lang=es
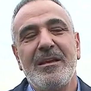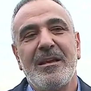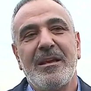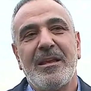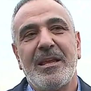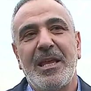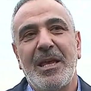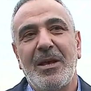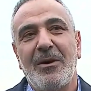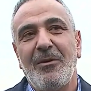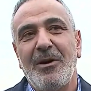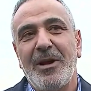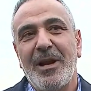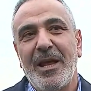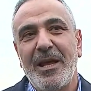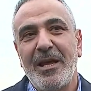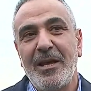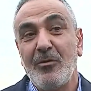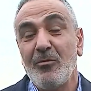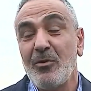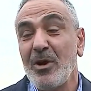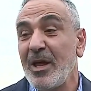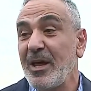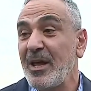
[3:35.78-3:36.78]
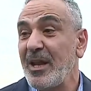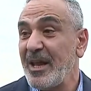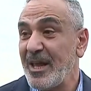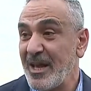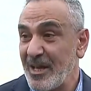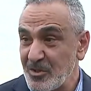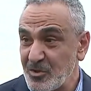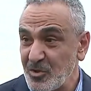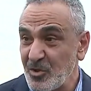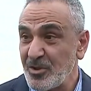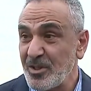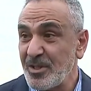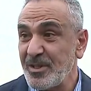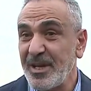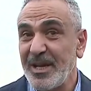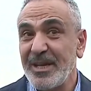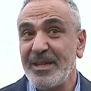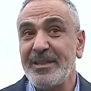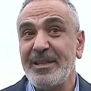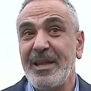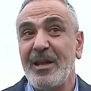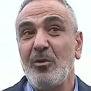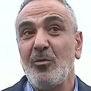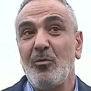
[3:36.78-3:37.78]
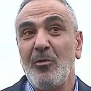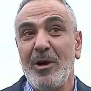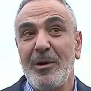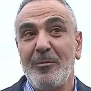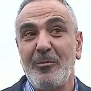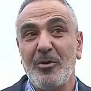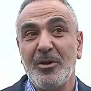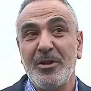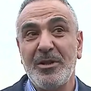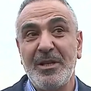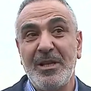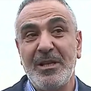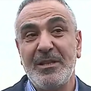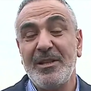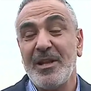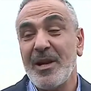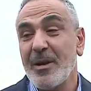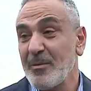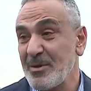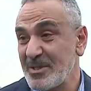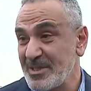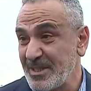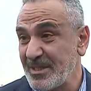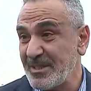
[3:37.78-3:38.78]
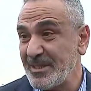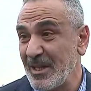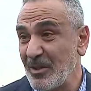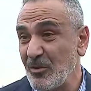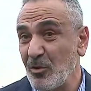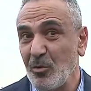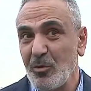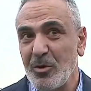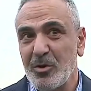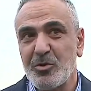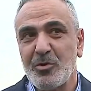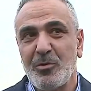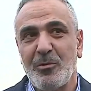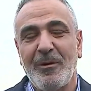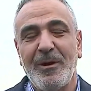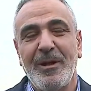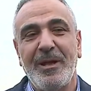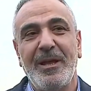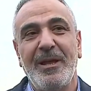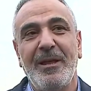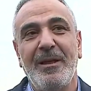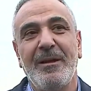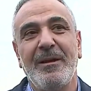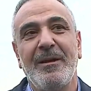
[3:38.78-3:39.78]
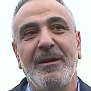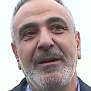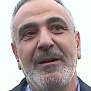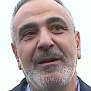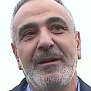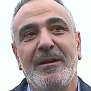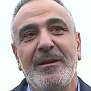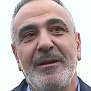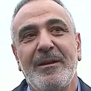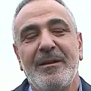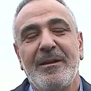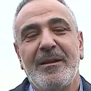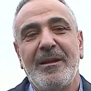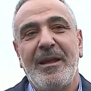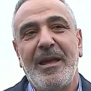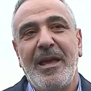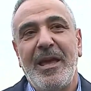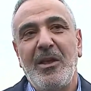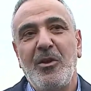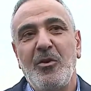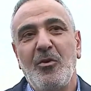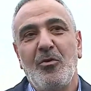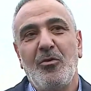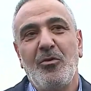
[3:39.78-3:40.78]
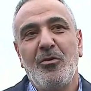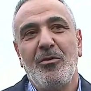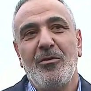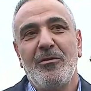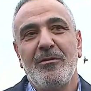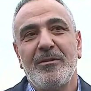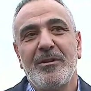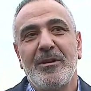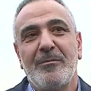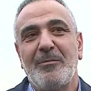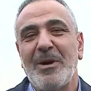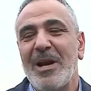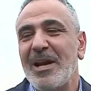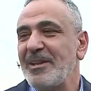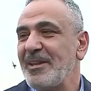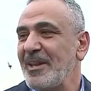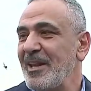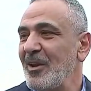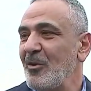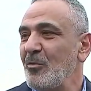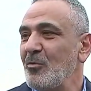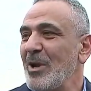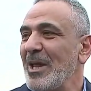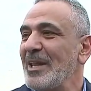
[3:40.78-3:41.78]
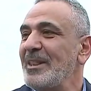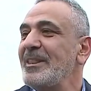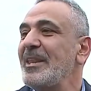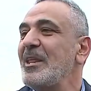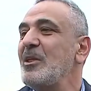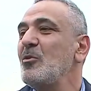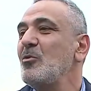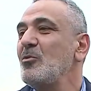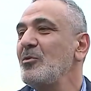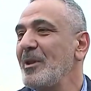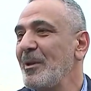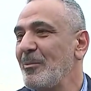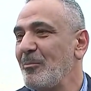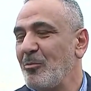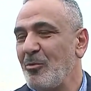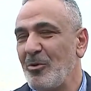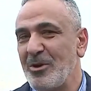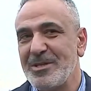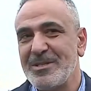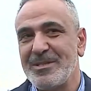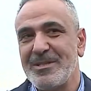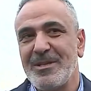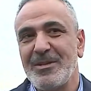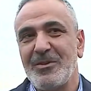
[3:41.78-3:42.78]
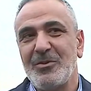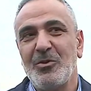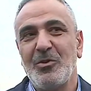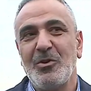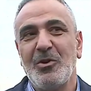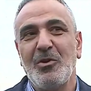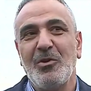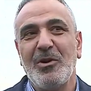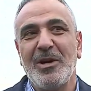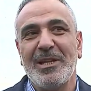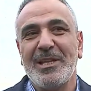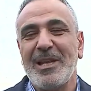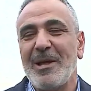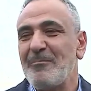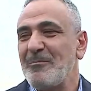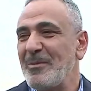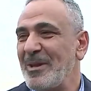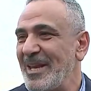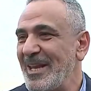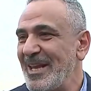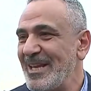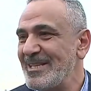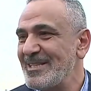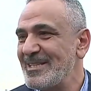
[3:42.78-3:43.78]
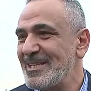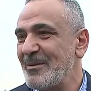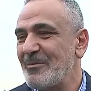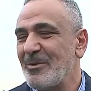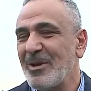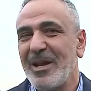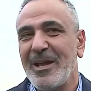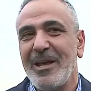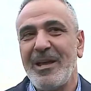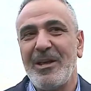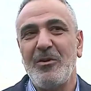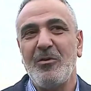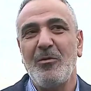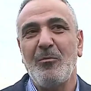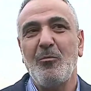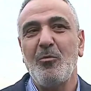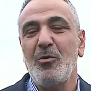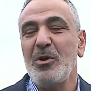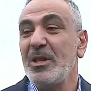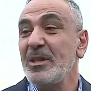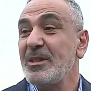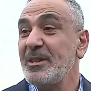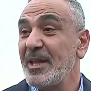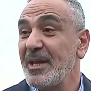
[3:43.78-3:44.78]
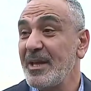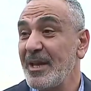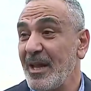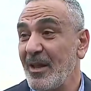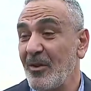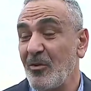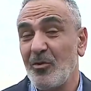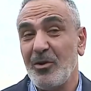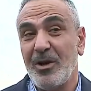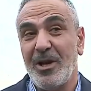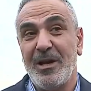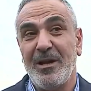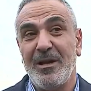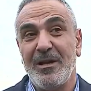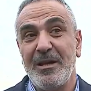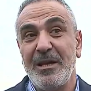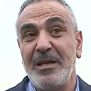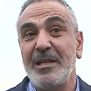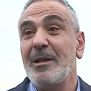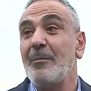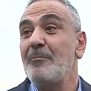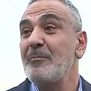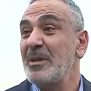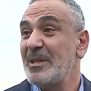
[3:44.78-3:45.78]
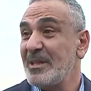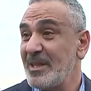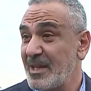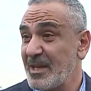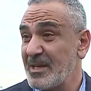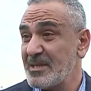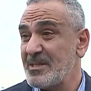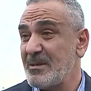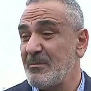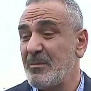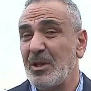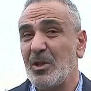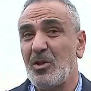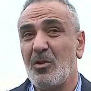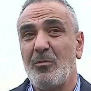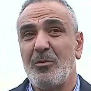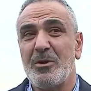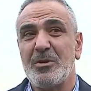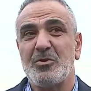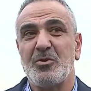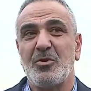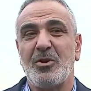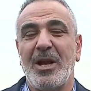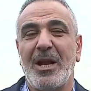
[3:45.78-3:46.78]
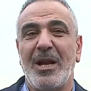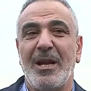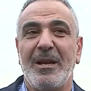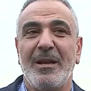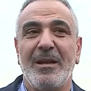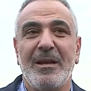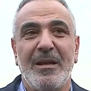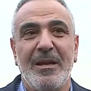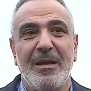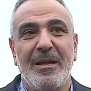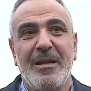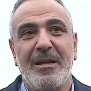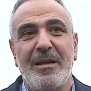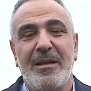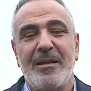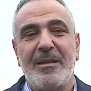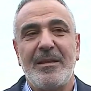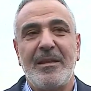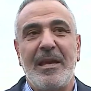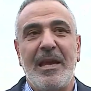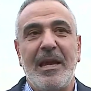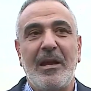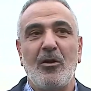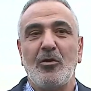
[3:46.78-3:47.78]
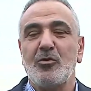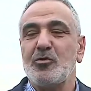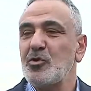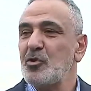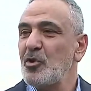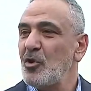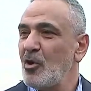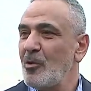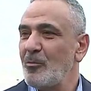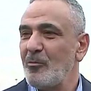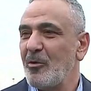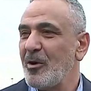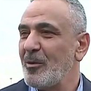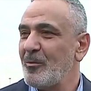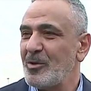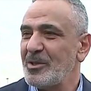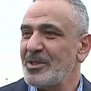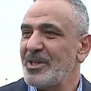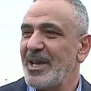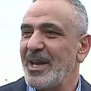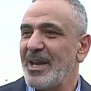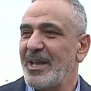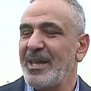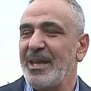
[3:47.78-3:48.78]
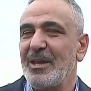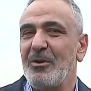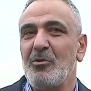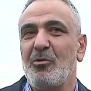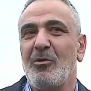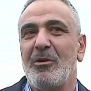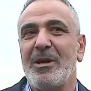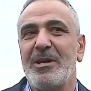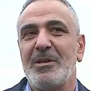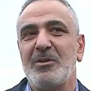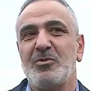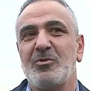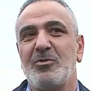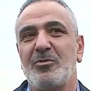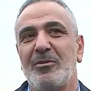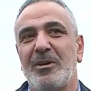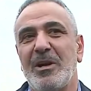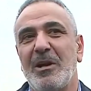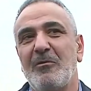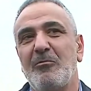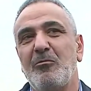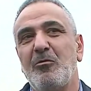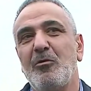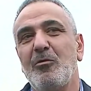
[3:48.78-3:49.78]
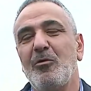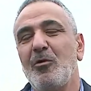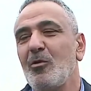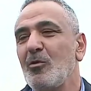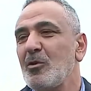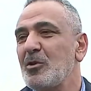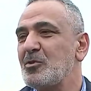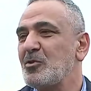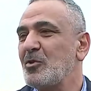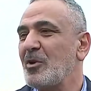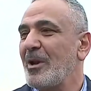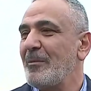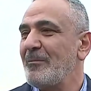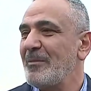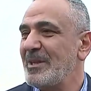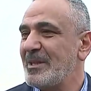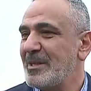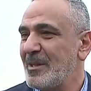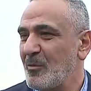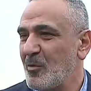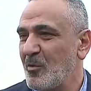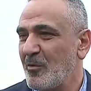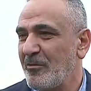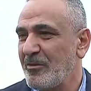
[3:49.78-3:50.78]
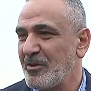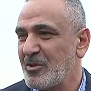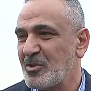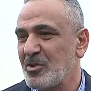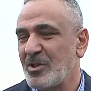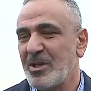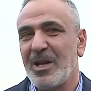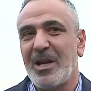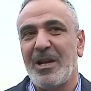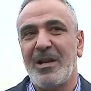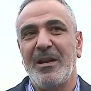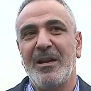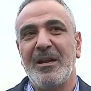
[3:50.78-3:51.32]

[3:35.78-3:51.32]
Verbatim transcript: que van a ir una delegación de 39 deportistas representando nuestro país, ellos van a tener un antes y un después. Yo creo que esta experiencia para ellos es muy integradora y también de crecimiento personal. Y nosotros no podemos estar ajenos a eso. El fútbol no es solamente profesional.